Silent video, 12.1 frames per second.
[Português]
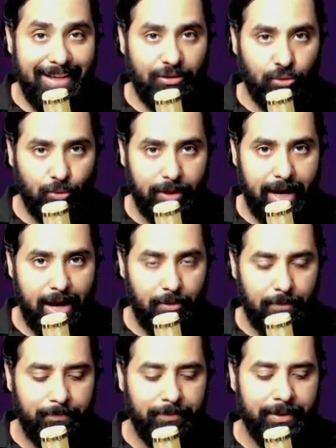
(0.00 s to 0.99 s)
quinto
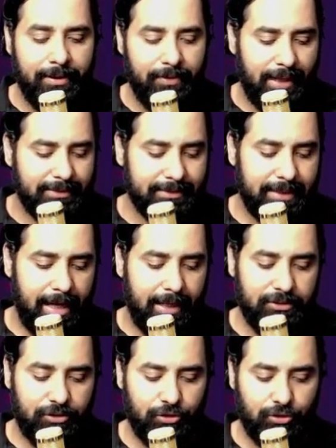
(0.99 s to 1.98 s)
grau da
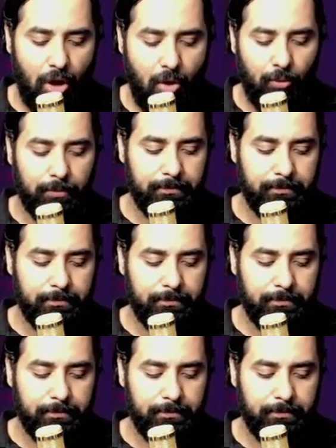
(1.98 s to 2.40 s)
escala de Sol.